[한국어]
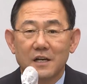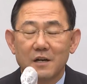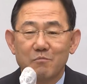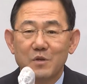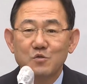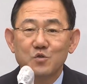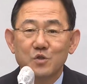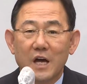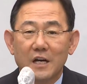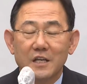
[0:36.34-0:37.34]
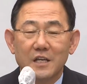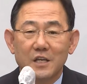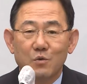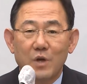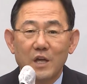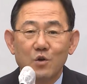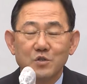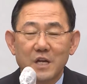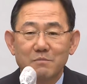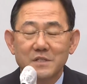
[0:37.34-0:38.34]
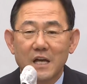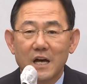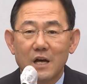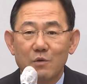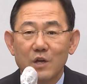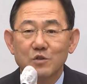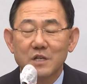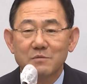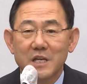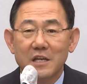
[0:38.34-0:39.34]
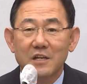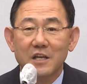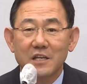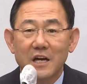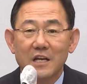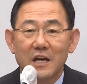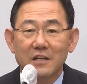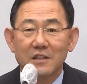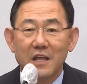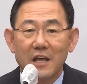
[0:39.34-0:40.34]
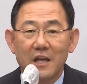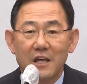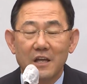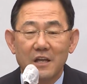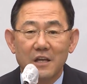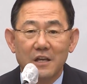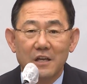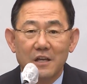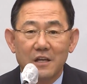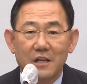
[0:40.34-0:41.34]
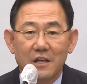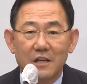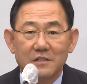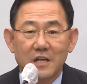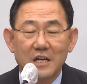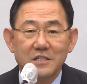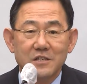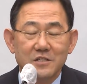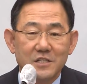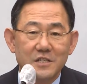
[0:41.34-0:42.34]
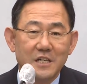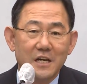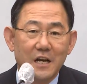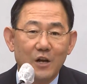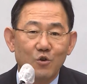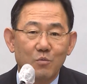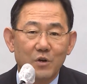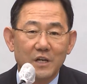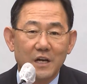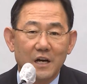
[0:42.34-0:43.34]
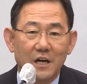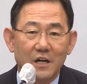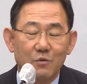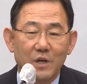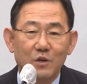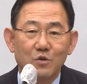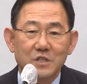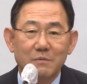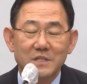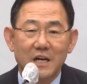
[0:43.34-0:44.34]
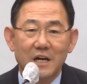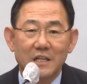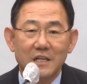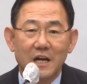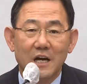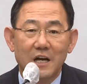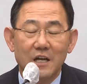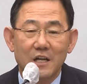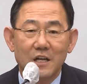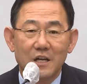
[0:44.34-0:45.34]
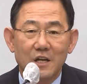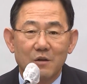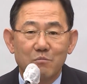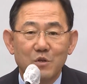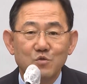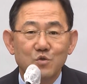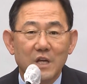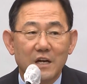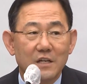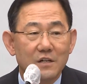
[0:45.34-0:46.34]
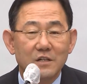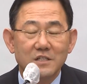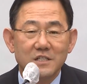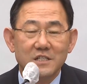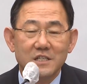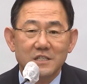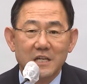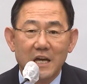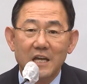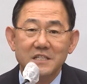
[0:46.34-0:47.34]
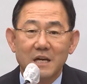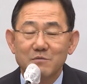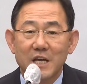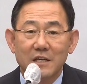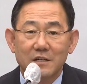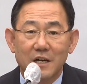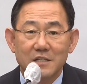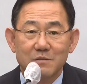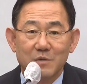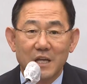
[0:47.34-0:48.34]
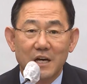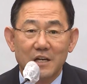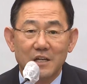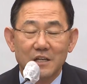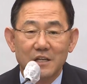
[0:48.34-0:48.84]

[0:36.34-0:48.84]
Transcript: 어, 민주당이 외교 참사, 외교 참사 이렇게 이야기하는데 예, 사실은 실상을 알고 보니까 외교 참사가 아니라 민주당의 억지 자해 참사인 것 같습니다.